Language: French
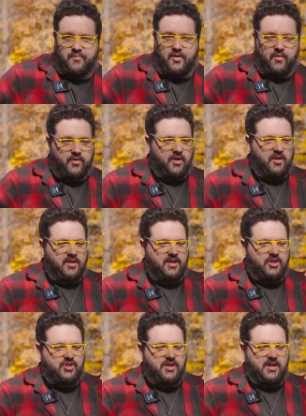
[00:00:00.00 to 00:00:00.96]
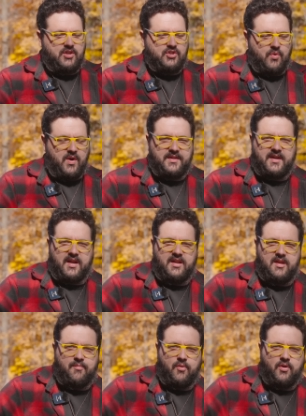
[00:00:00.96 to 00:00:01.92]
Donc, euh, il y a des chiens qui sont
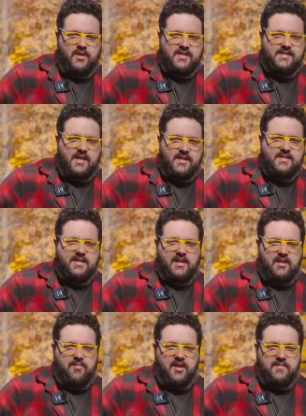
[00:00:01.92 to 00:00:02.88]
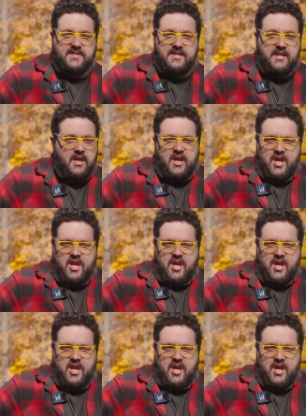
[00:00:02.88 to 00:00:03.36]
entraînés pour euh, sentir l'épilepsie.